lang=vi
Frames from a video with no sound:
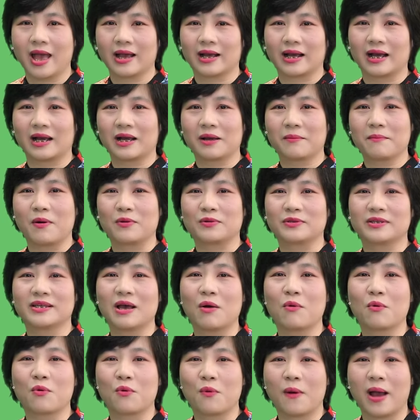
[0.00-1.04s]
các cái món
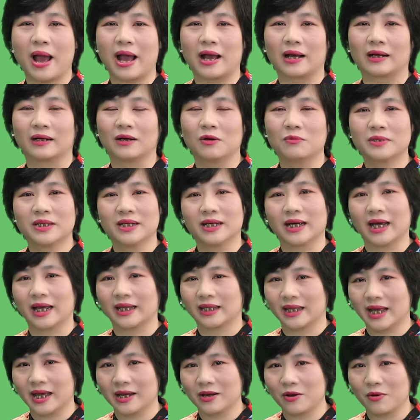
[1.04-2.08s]
rau quả không chỉ ngày
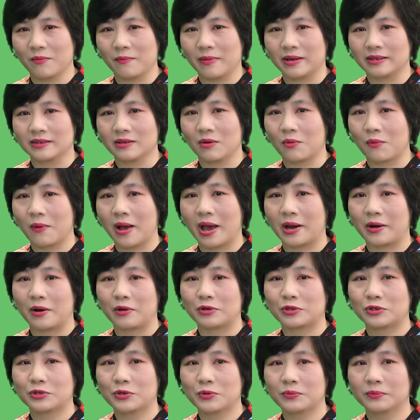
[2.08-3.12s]
Tết đâu mà rau quả
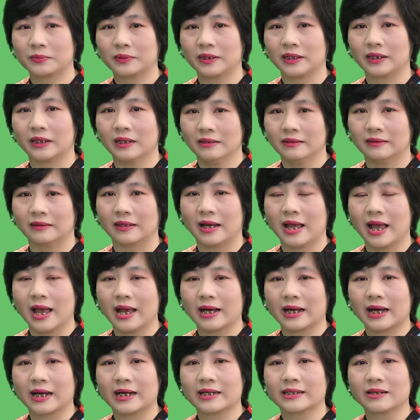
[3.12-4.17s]
nói chung thì thường
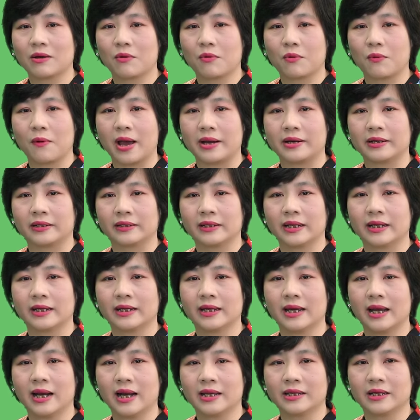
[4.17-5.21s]
các cái rau quả được định
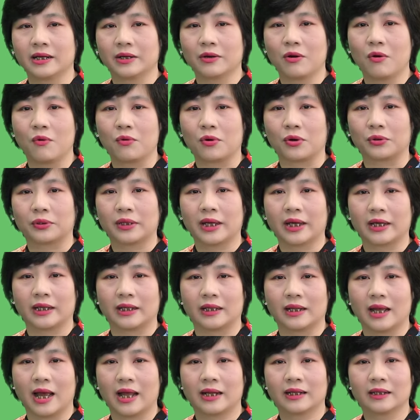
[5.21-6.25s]
nghĩa là những đồ có thể
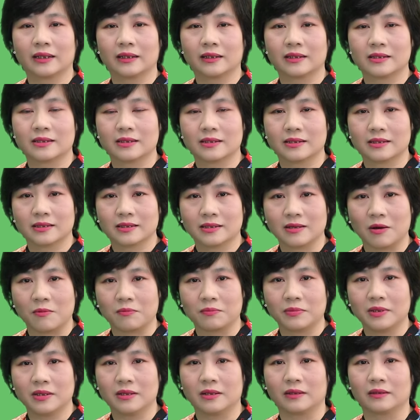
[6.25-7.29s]
ăn
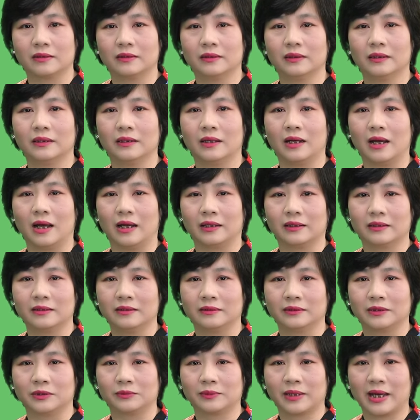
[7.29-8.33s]
sống được à,
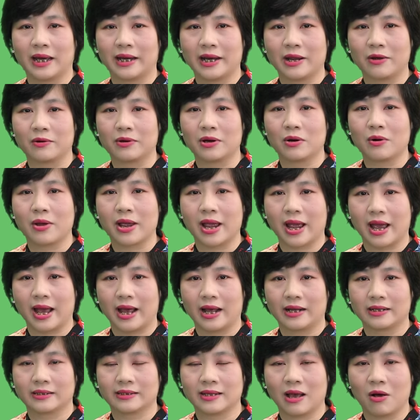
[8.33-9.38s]
thường chúng ta nếu các loại
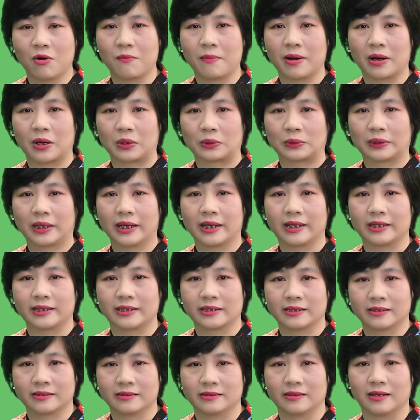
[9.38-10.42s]
rau mà có thể
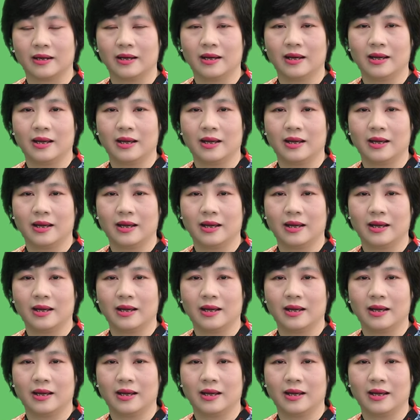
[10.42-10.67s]
rửa